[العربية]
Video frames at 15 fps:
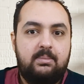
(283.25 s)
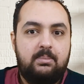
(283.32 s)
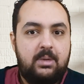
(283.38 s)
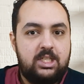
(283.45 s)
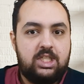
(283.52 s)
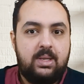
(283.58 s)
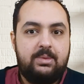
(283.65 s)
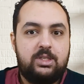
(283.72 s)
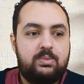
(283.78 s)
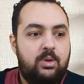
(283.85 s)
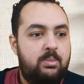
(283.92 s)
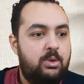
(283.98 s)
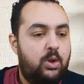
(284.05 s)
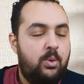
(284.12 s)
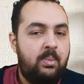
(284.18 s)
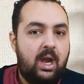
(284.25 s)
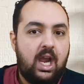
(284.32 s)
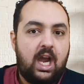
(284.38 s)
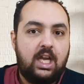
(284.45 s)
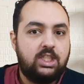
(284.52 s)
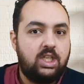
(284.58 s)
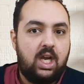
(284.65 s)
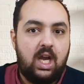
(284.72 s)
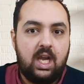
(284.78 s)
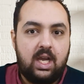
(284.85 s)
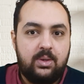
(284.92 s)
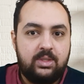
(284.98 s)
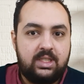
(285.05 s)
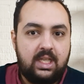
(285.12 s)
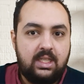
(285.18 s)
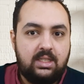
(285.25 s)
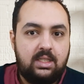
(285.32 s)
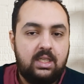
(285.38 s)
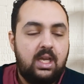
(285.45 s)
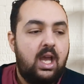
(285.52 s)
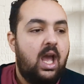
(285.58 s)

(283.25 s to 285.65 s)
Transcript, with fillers: باشا مش مهم يكون معاك 10 اكونتات